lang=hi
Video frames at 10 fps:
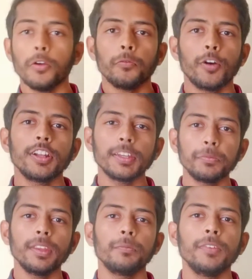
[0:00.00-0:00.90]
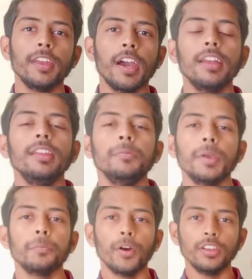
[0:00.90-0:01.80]
व्हाट्सएप ने अपने हाल ही
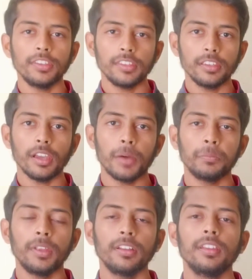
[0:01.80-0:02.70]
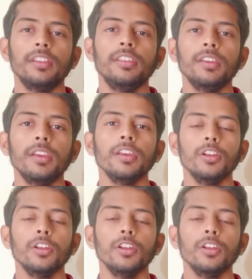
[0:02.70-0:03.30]
में पॉलिसी अपडेट के लिए